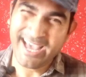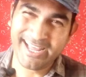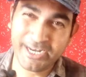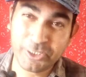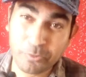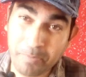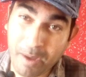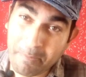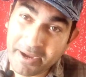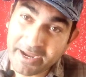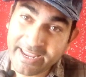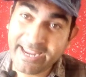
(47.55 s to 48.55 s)
अरे तो
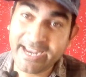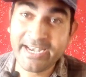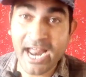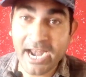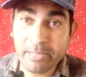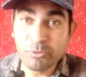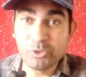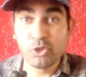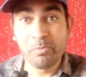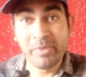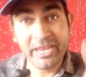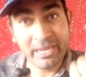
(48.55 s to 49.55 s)
पापा के डाढ़ी मुच्छों
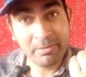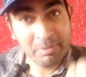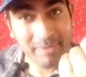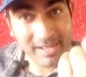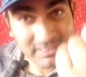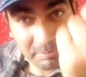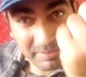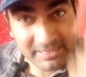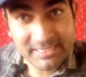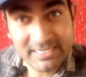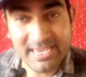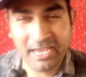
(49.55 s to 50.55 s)
में एक भी बाल सफेद
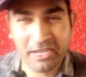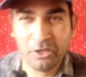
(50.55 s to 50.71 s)
नहीं है